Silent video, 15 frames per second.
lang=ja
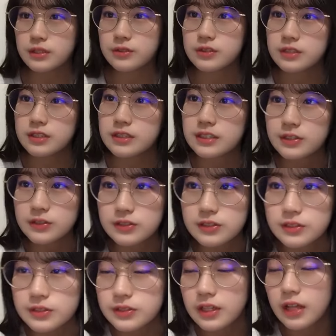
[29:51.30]
リミが
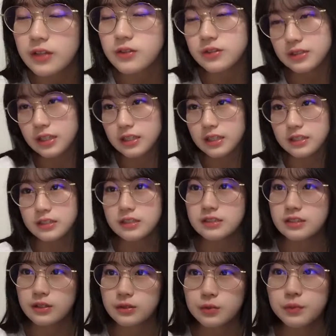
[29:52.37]
ストーリー載せてたやつ
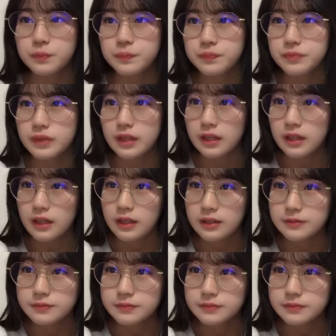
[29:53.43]
載せてたんですけど